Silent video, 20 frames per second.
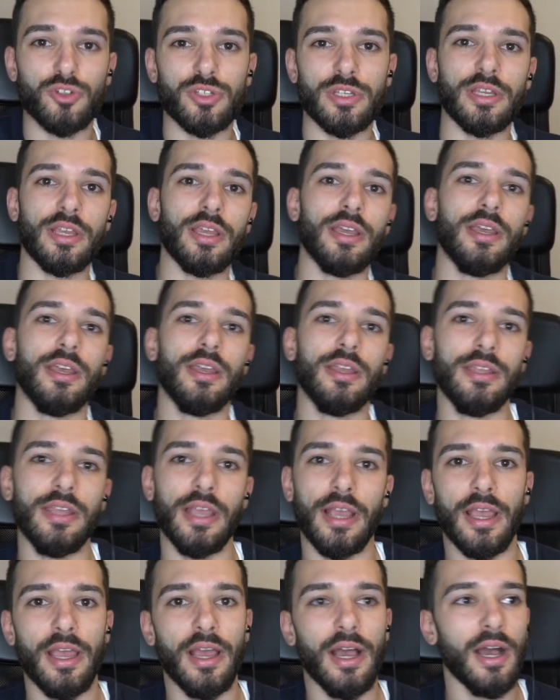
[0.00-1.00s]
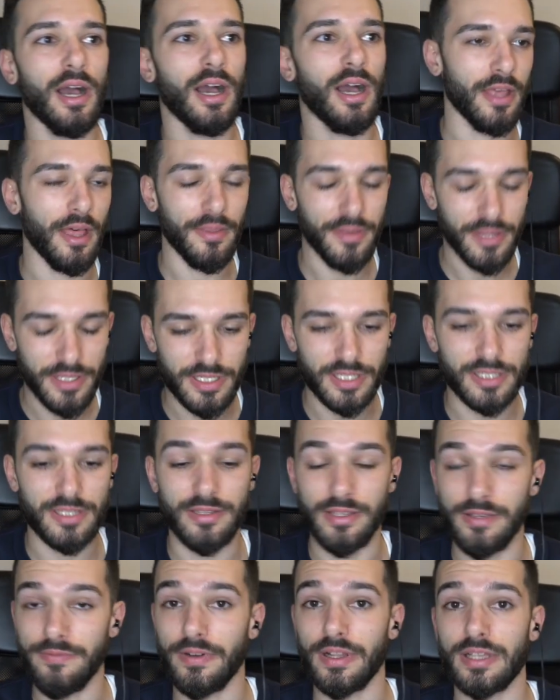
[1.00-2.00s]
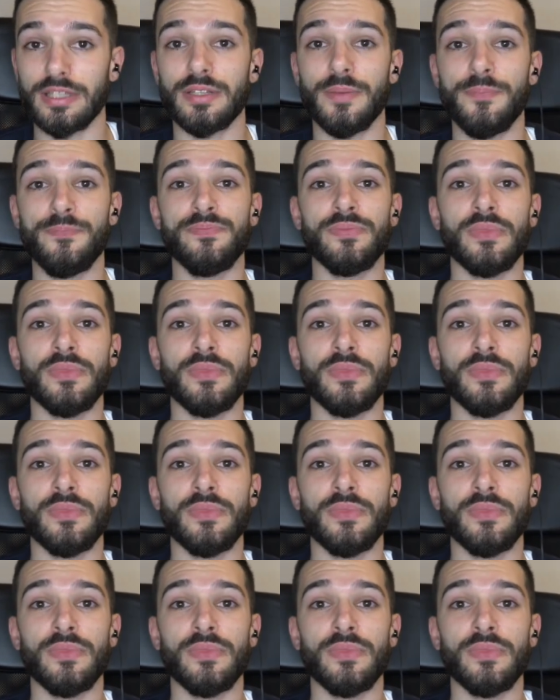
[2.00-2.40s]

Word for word: sí que llegué a, dichas cifras.